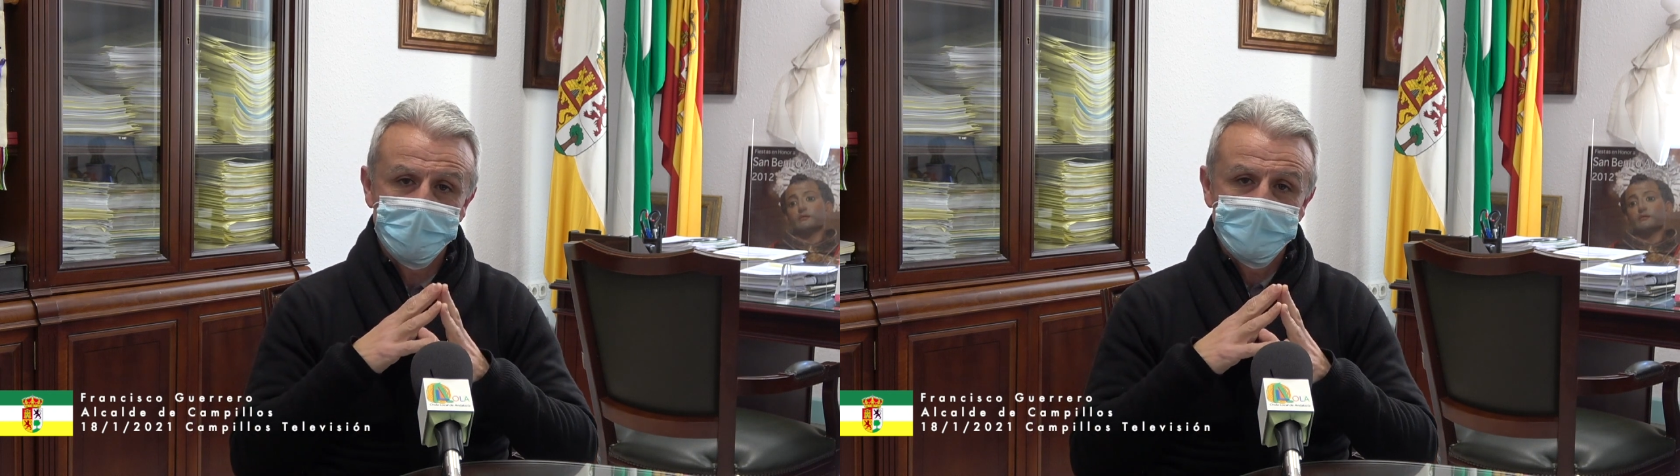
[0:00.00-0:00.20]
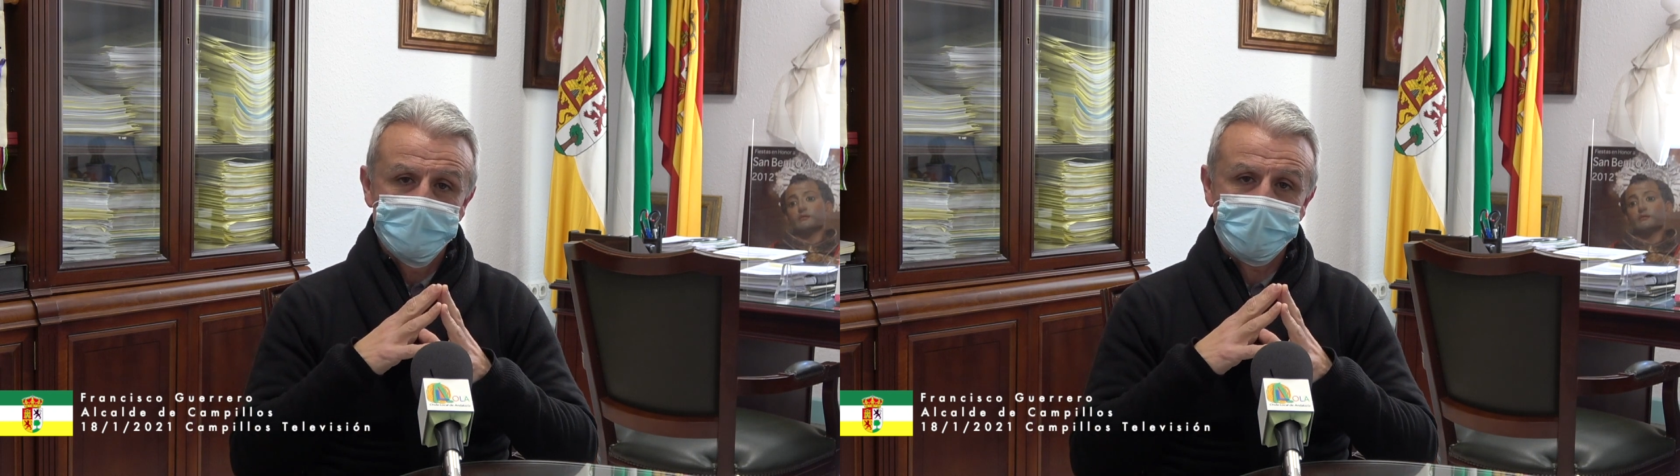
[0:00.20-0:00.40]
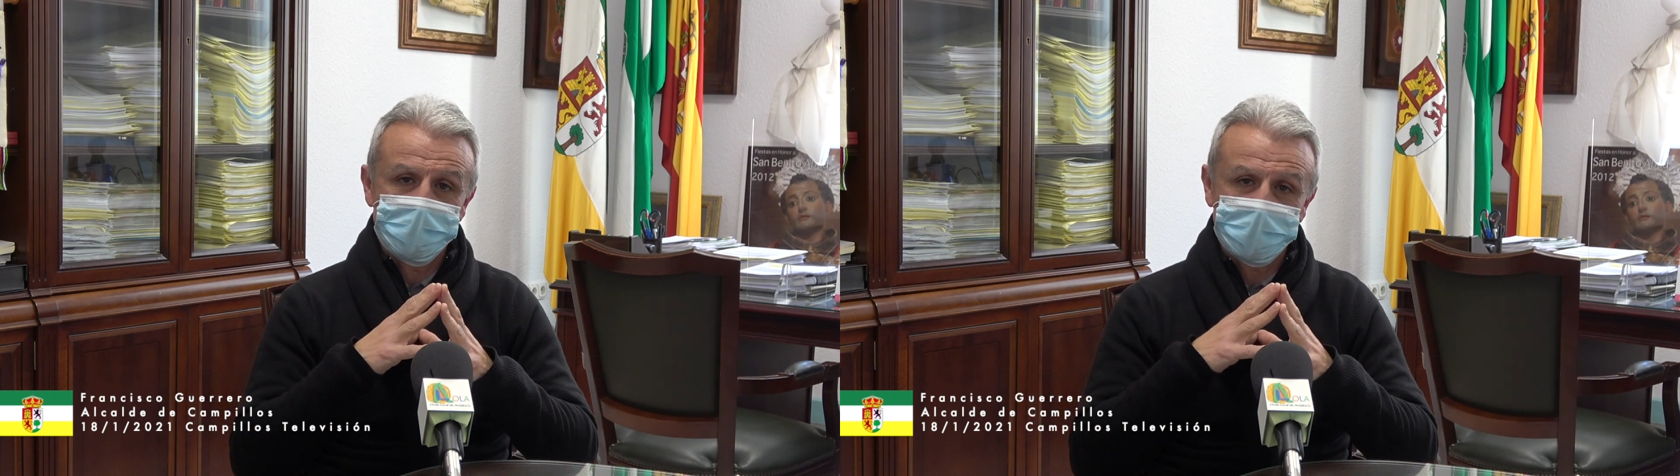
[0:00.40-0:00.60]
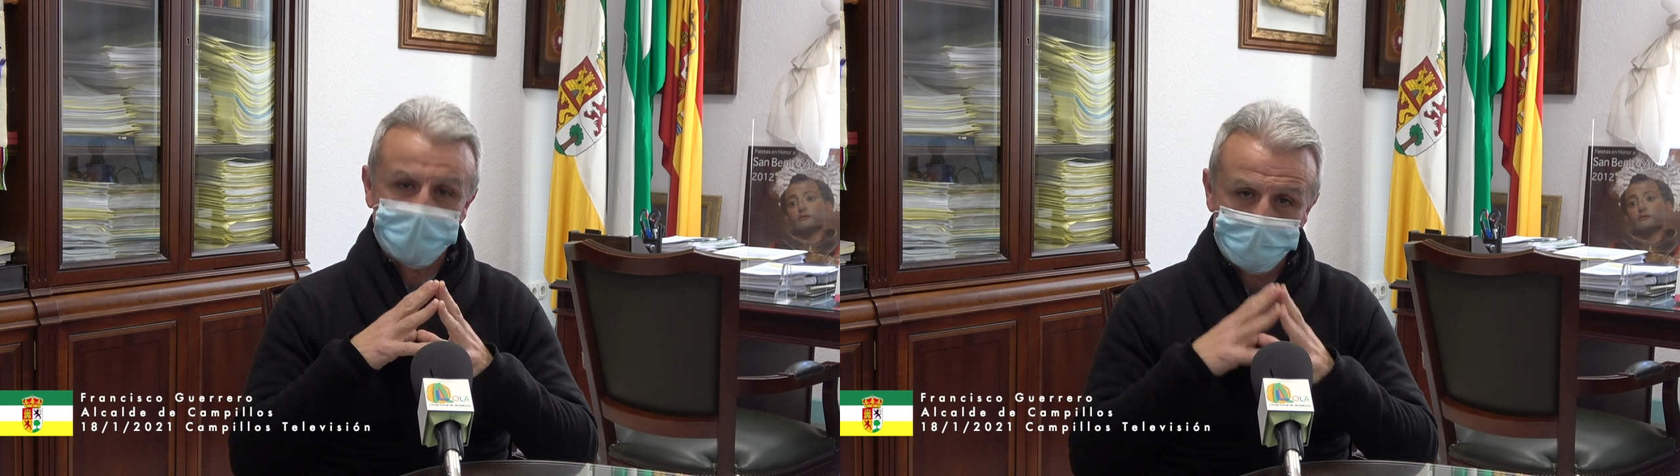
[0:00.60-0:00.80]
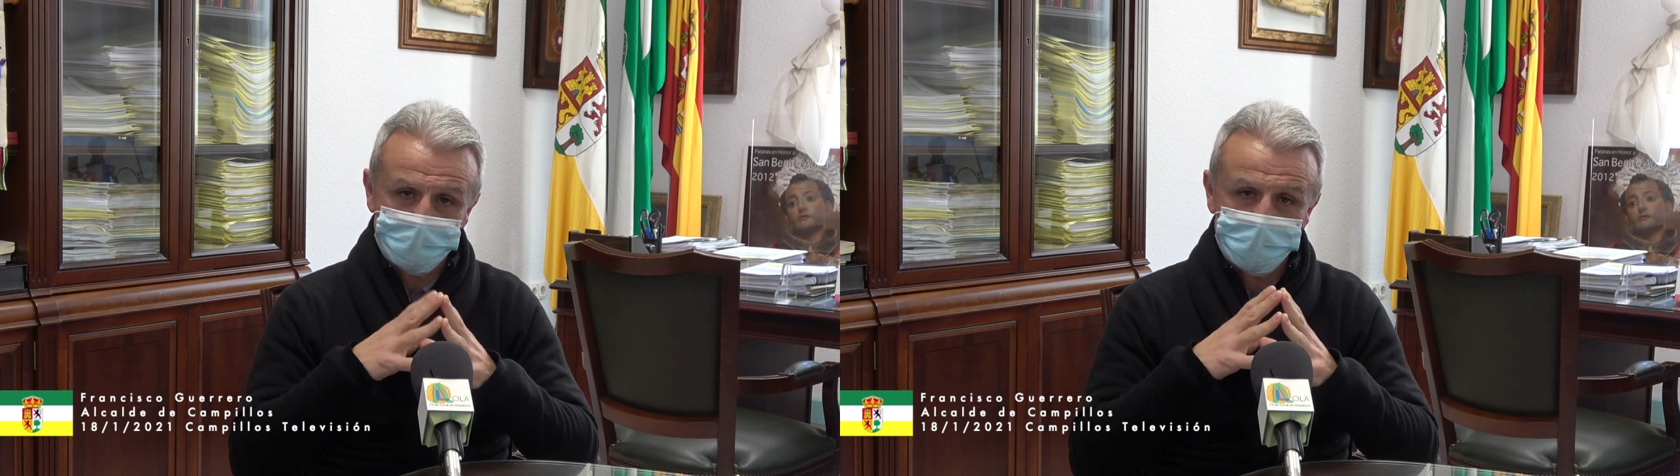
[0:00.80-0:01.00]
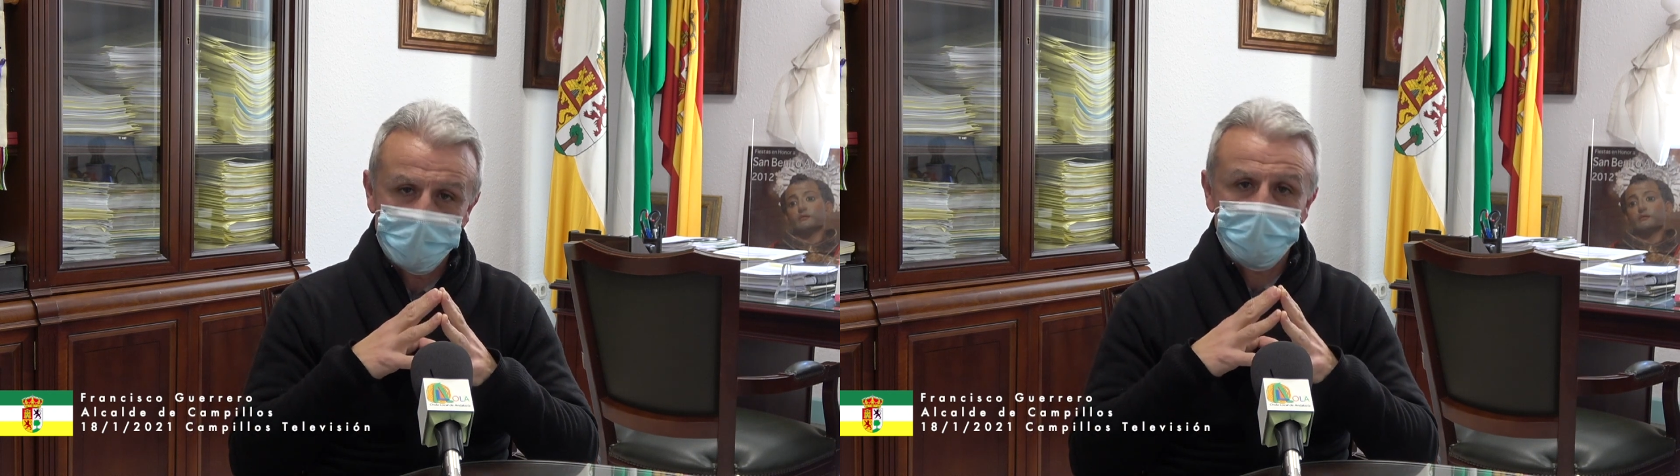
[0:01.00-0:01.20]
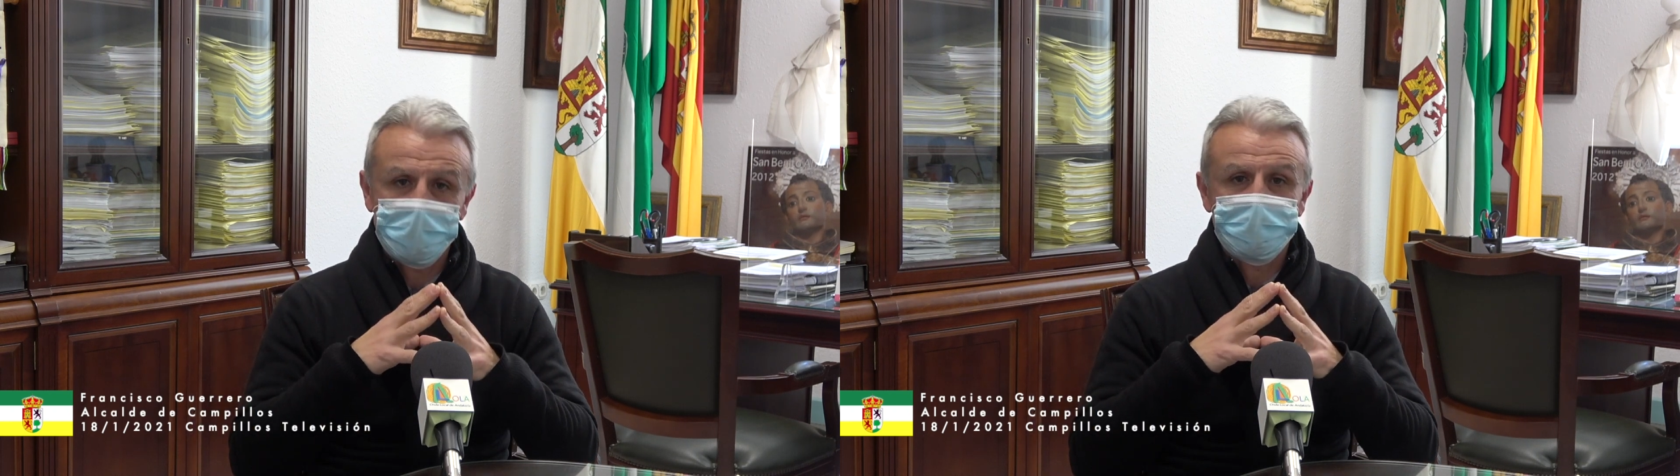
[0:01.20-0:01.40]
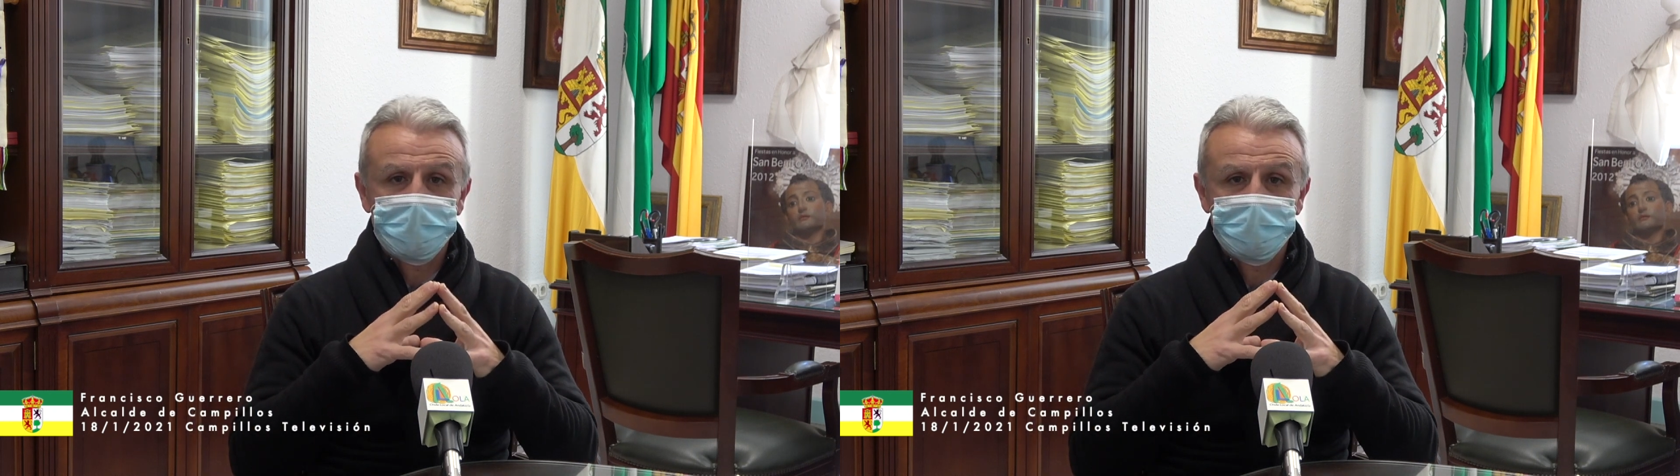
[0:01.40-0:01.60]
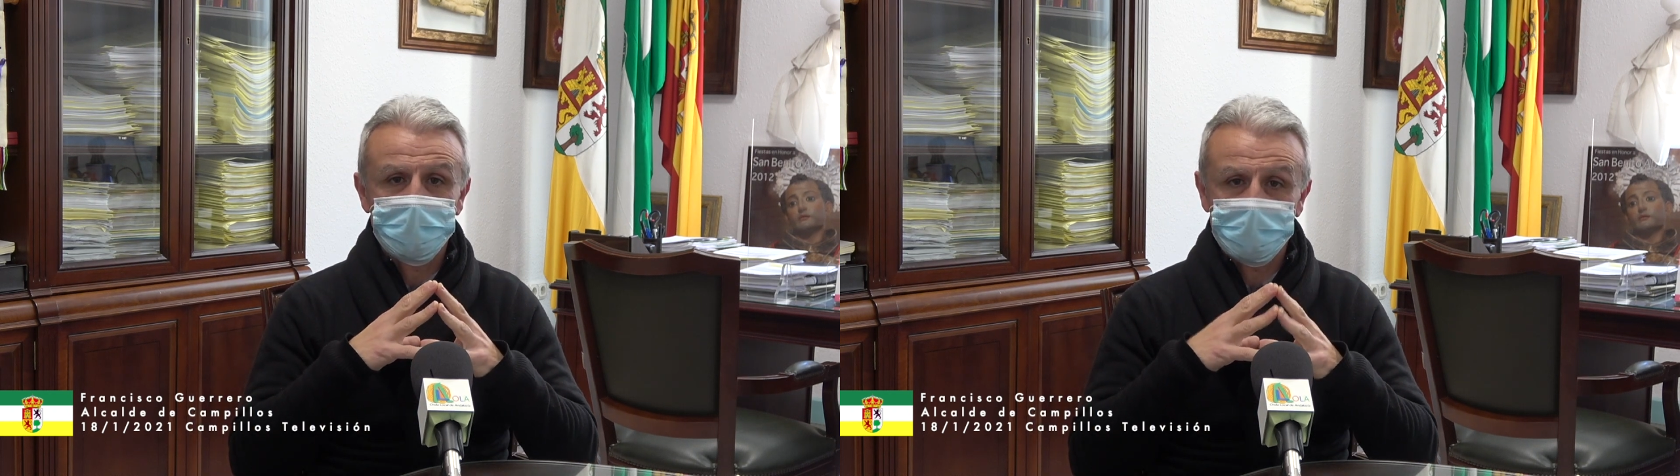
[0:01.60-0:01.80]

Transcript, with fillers: pues que respeten los confinamientos.